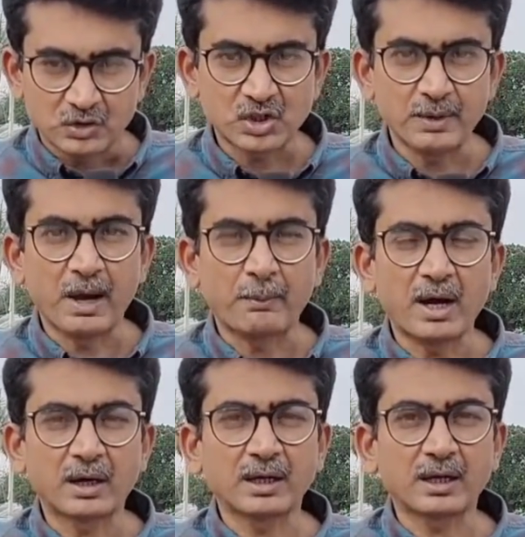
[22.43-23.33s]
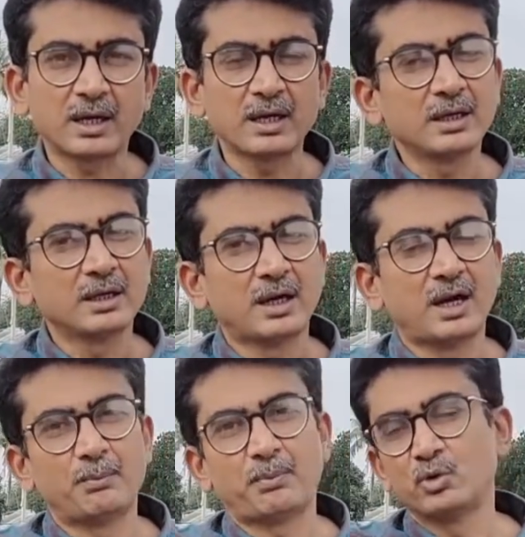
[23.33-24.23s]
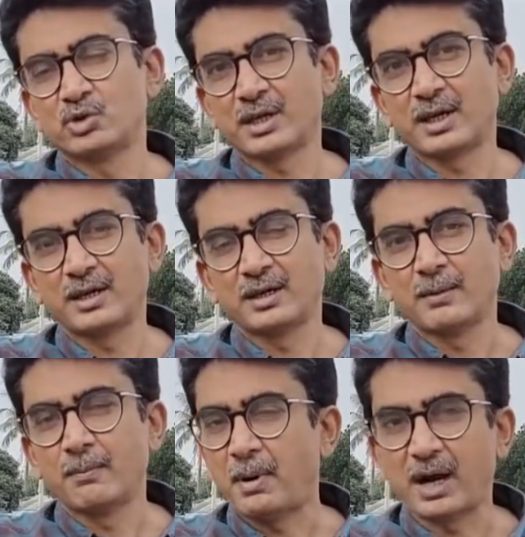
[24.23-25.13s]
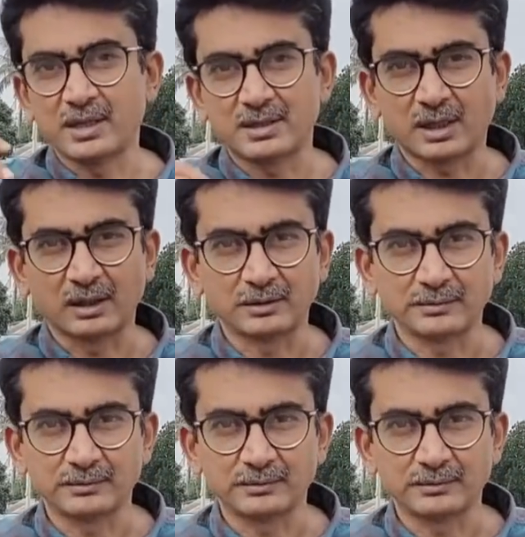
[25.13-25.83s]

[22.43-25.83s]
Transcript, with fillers: सीमा पार करके हम पहुँचेंगे पाकिस्तान